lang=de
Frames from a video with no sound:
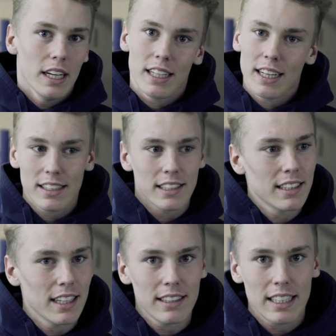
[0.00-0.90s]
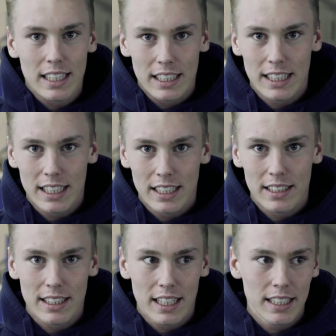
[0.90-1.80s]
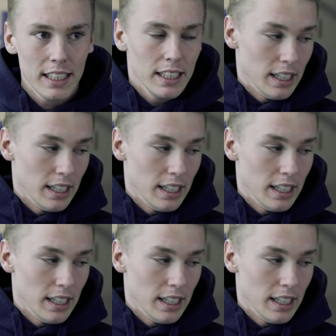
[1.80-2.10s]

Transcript: Die ganzen Testtage stehen jetzt an.